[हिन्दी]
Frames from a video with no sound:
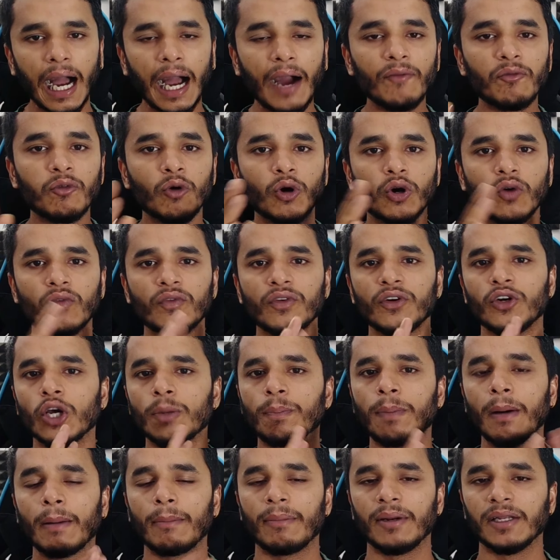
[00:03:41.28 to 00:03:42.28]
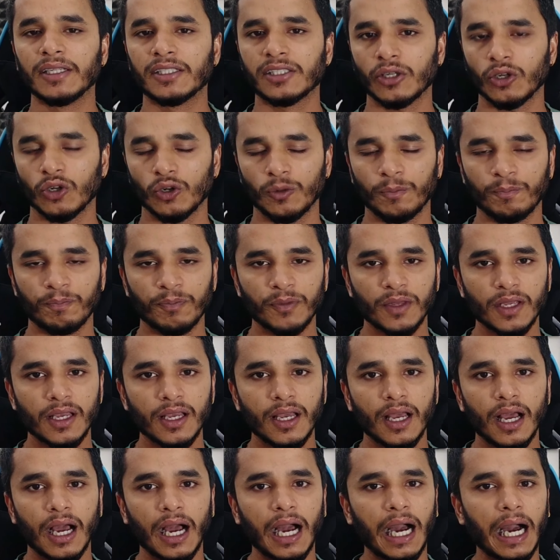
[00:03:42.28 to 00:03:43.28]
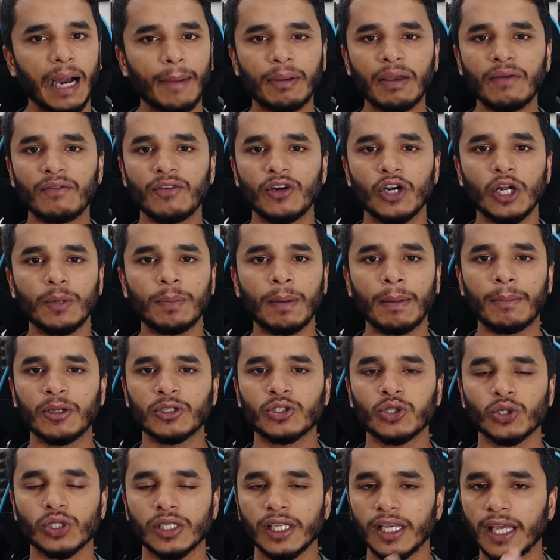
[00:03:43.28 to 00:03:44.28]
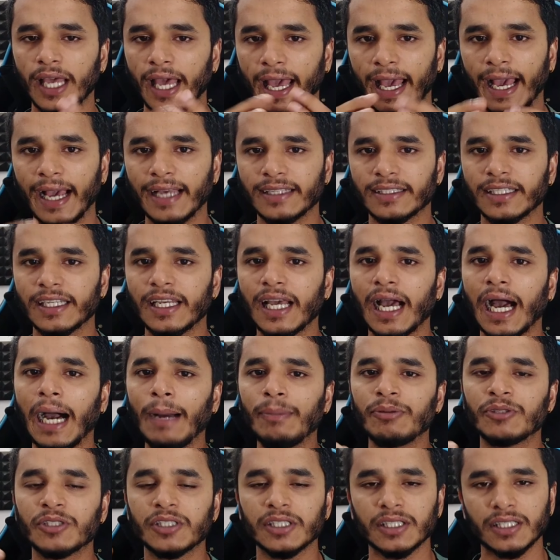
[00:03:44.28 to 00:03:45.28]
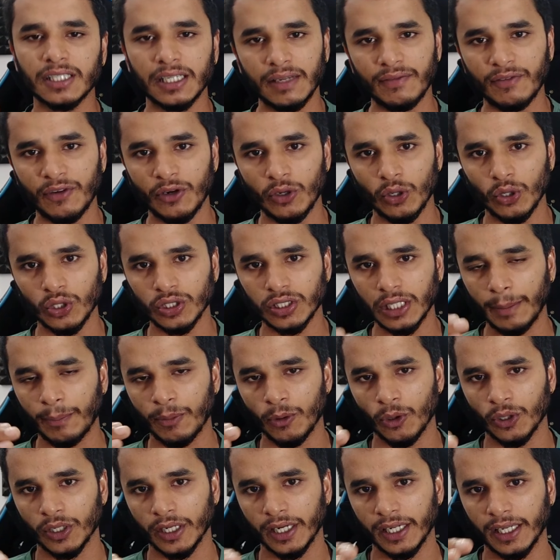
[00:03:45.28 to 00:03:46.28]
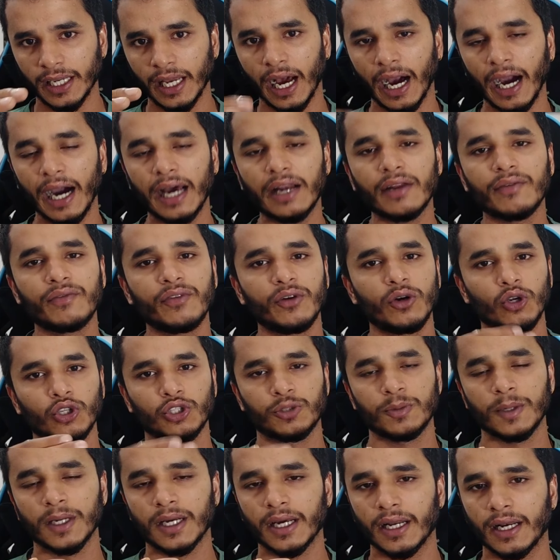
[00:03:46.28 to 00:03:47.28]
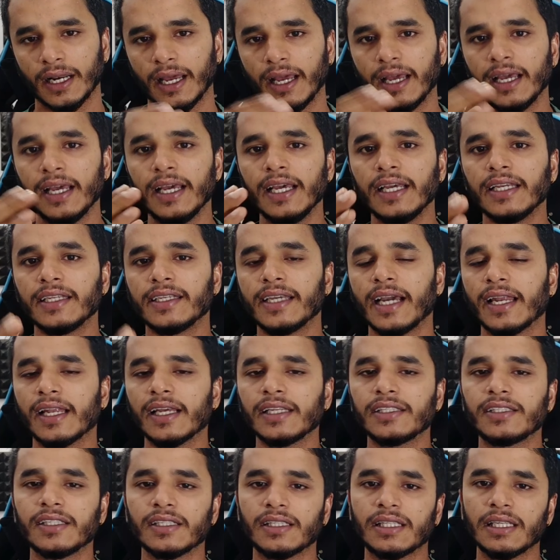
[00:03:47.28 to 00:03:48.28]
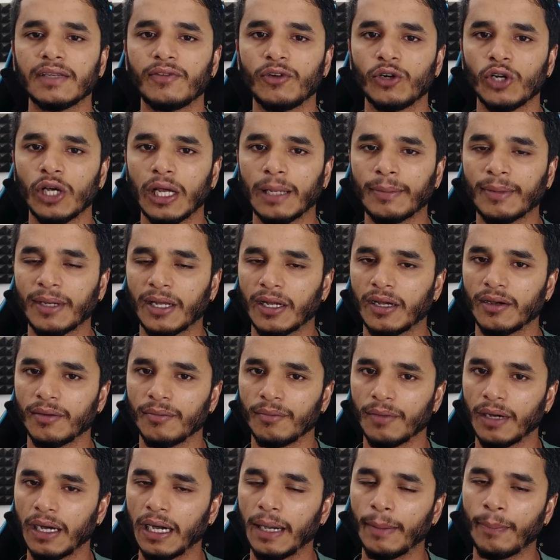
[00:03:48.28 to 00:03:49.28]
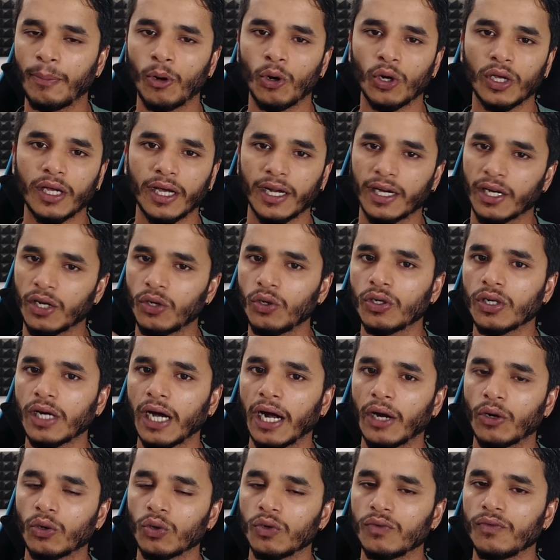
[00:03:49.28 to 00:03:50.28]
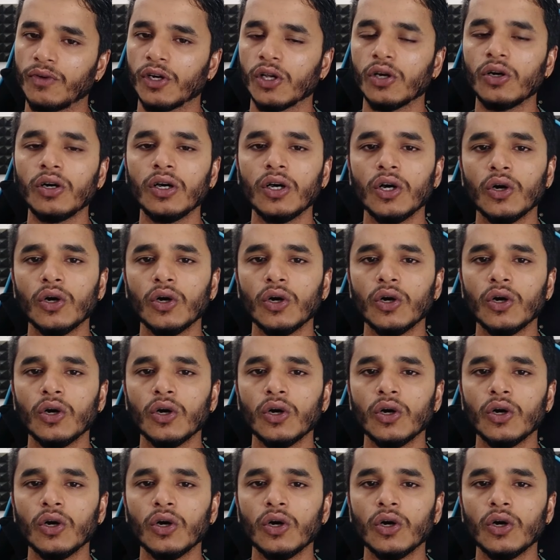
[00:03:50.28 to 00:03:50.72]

अब वो वीडियो पब्लिश करो आपकी वीडियो पब्लिश हो कि ऐसे ही आप जितनी वीडियोस अपलोड करेंगे हर वीडियोस में करना है यानी कि जितनी वीडियो आप अपलोड कर रहे हो कार्टून वीडियो